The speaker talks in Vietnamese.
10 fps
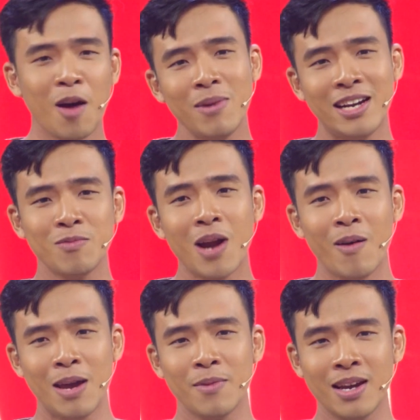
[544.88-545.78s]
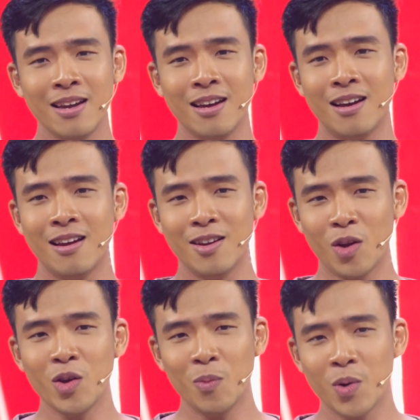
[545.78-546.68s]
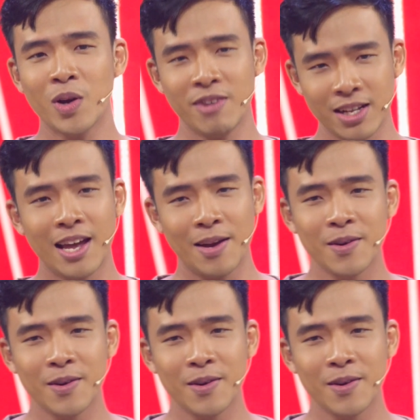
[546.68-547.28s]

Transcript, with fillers: tóm lại trong đầu em cái uh, Đúng, nội dung tóm của lại đi